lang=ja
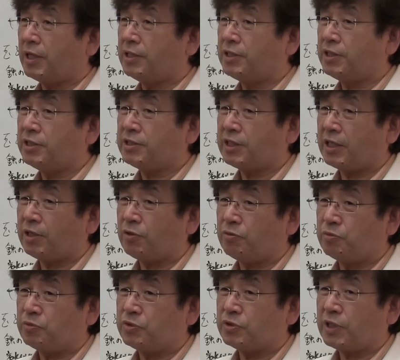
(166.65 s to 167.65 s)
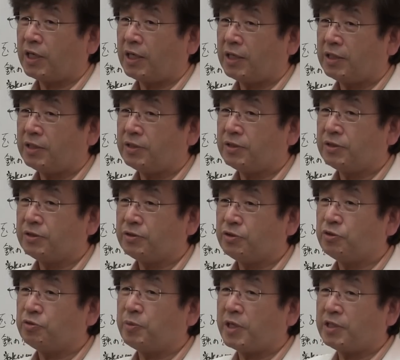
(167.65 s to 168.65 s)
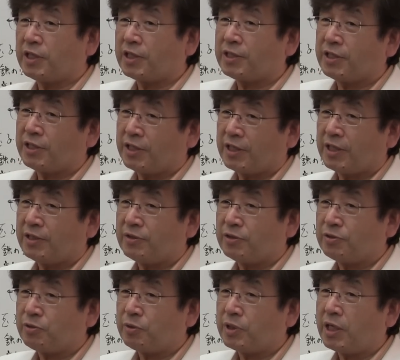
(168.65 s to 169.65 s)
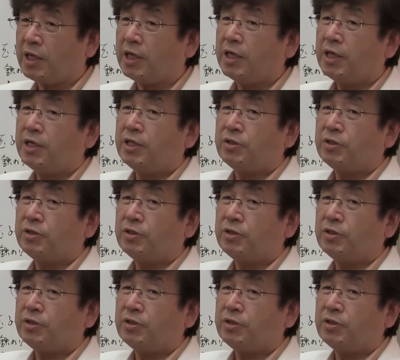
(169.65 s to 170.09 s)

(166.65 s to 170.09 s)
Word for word: 相手にした論文が有名になっててでそれが